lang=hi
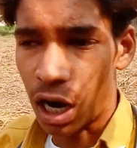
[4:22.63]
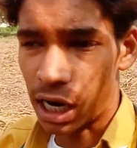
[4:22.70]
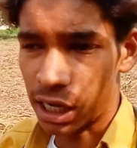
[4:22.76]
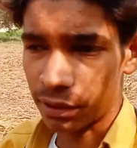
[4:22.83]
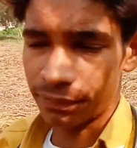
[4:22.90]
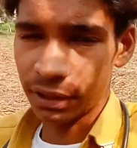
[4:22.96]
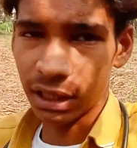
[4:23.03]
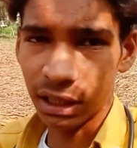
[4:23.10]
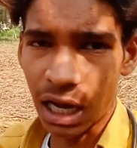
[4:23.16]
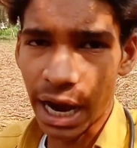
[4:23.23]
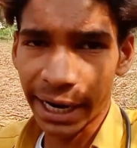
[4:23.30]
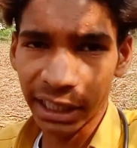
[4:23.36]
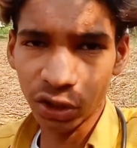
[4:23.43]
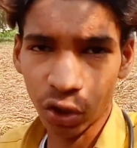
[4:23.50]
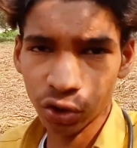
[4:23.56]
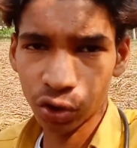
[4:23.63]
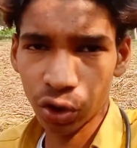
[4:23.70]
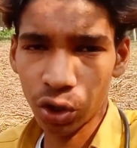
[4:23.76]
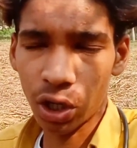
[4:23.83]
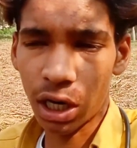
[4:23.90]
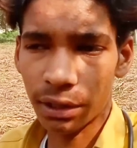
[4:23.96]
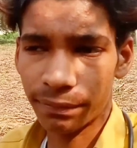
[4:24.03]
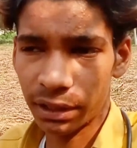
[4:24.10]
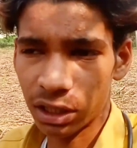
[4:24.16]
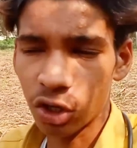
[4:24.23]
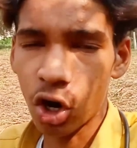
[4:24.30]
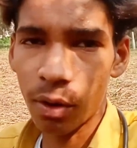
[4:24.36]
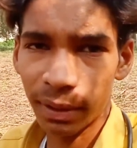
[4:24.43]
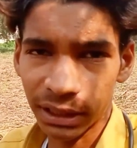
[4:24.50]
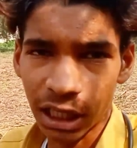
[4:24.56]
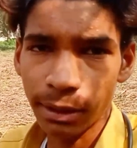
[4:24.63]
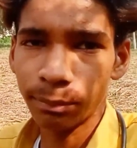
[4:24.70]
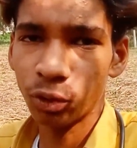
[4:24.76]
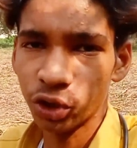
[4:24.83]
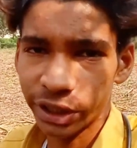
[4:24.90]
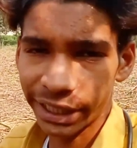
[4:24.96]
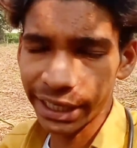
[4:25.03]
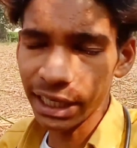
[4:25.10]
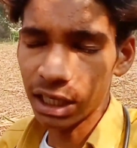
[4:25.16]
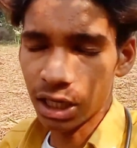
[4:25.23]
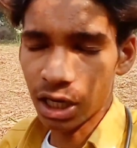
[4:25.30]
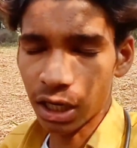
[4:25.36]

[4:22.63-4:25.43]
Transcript: और फिर नहा के दोस्तों और फिर गोवर्धन पूजेंगे